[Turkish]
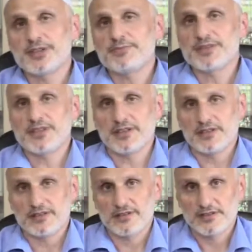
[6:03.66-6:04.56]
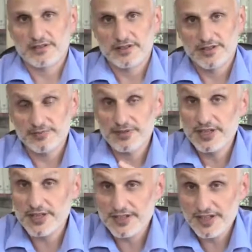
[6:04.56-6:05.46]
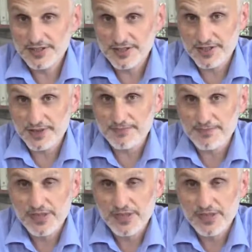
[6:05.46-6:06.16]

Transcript: kimse. Şimdi değerli kardeşlerim,